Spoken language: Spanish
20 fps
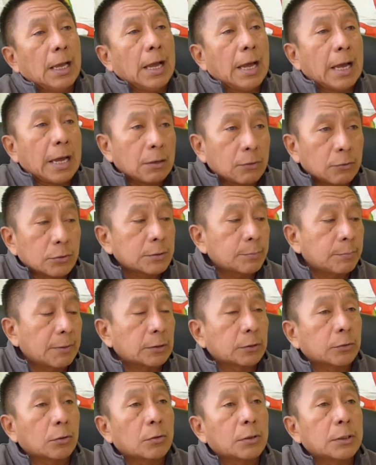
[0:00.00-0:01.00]
a los
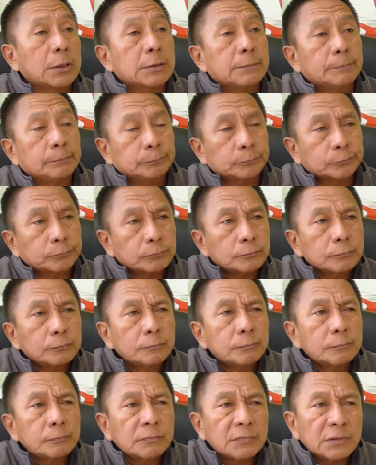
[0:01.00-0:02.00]
patrones
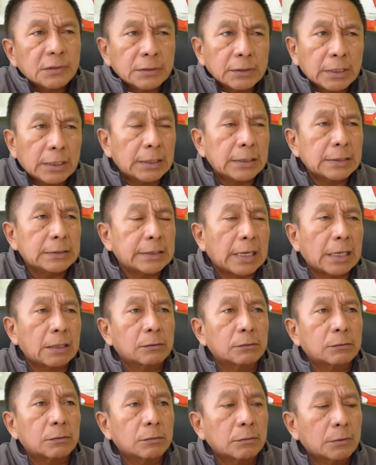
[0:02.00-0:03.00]
del
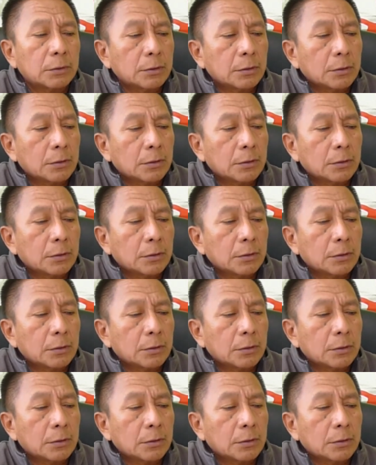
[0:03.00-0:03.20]
Estado